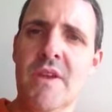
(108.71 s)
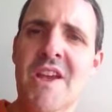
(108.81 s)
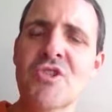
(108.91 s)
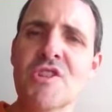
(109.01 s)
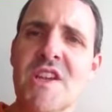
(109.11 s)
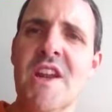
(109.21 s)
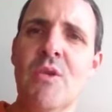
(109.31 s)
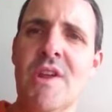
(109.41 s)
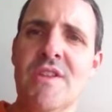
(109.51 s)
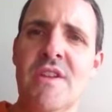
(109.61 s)
Eso sí que era
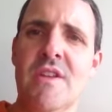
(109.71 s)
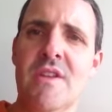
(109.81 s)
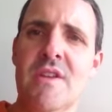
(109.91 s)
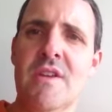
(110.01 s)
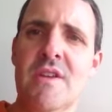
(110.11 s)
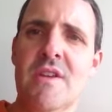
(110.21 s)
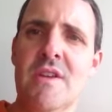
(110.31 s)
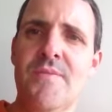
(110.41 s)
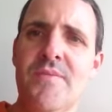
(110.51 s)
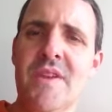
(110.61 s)
una actriz.
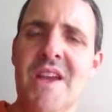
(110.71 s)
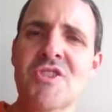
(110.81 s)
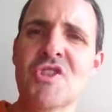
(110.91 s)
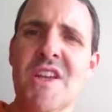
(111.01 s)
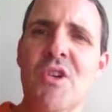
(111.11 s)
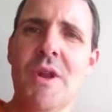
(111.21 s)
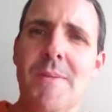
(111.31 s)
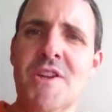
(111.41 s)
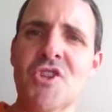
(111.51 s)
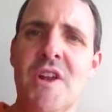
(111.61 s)
Eso sí que era una
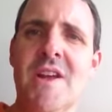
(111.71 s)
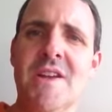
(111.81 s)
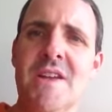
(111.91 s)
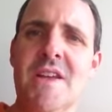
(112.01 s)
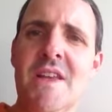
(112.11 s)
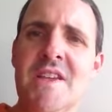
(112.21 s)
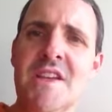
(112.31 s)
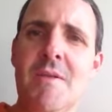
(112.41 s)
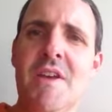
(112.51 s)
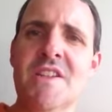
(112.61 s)
persona que
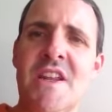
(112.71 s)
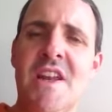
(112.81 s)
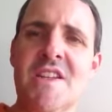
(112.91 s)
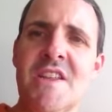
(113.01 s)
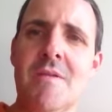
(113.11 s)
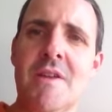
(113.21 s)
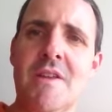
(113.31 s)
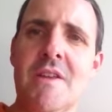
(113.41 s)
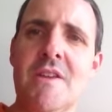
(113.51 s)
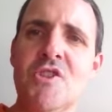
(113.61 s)
sabía estar en las
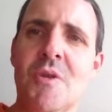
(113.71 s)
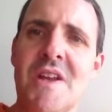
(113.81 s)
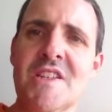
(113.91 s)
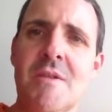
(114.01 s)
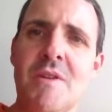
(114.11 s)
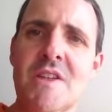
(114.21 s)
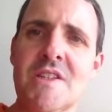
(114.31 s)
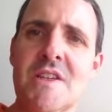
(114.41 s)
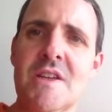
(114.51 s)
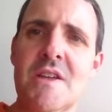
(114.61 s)
sobre las
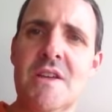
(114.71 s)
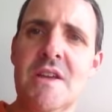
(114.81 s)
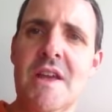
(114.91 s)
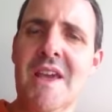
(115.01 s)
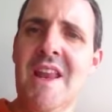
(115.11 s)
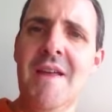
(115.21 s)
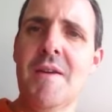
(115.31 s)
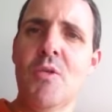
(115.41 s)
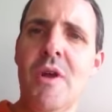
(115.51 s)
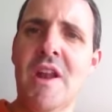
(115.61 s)
tablas. Que le da
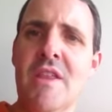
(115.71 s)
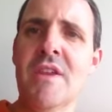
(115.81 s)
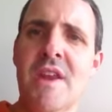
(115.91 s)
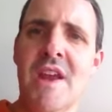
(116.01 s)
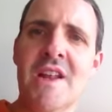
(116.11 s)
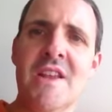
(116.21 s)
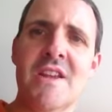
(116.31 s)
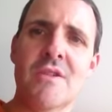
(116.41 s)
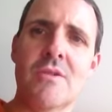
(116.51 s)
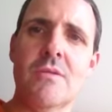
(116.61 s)
igual el cine que el
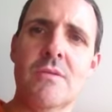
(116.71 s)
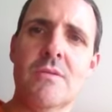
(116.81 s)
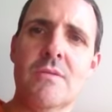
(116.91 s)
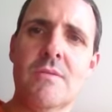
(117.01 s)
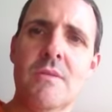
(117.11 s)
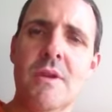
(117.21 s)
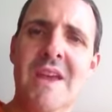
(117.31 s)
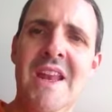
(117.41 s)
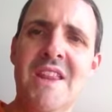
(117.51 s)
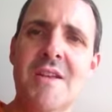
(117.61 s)
teatro,
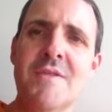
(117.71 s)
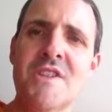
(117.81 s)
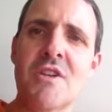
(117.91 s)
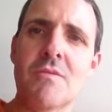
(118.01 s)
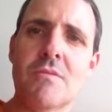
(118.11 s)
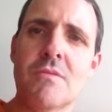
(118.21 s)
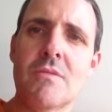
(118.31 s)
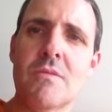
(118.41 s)
que la televisión.